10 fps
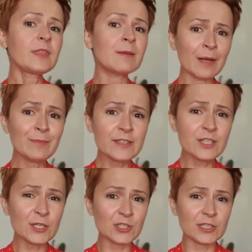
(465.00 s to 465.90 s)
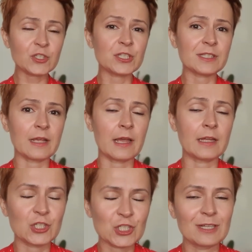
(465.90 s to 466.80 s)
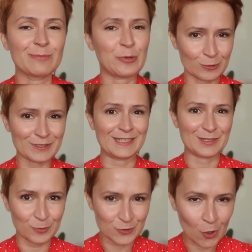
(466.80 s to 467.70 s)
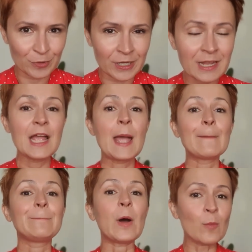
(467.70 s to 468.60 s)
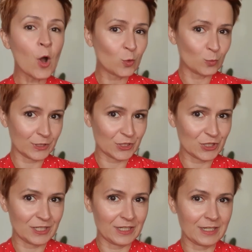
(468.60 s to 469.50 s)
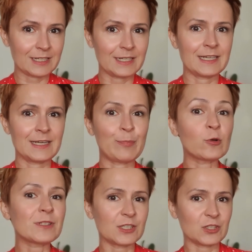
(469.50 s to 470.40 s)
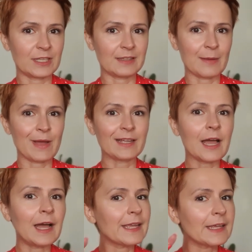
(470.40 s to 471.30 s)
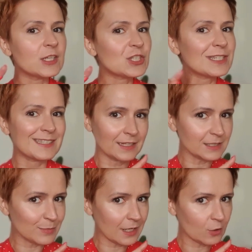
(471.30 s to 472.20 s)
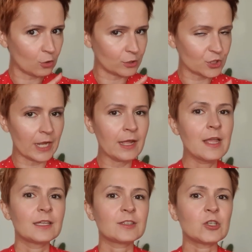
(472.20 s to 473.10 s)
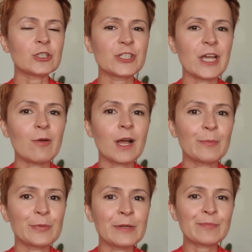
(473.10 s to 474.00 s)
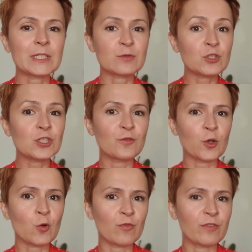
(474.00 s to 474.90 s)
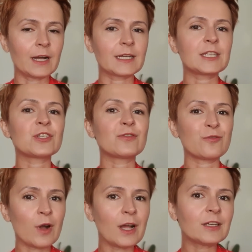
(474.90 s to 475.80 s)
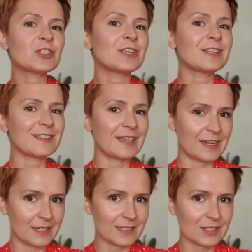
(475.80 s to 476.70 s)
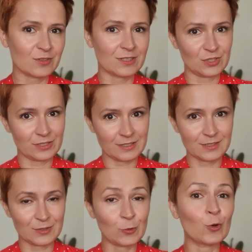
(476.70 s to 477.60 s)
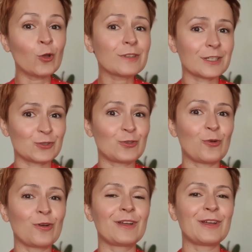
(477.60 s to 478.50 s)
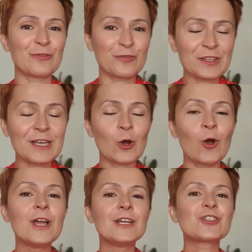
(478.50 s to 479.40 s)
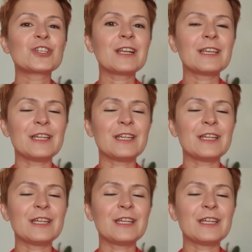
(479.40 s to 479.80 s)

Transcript: Mam nadzieję, że te trzy proste sposoby pomogły Ci e, poznać ten temat, a ja jeszcze zanim zakończę, to chciałabym zwrócić Twoją uwagę, że właśnie teraz, to znaczy teraz, gdy oglądasz to e, wideo, czyli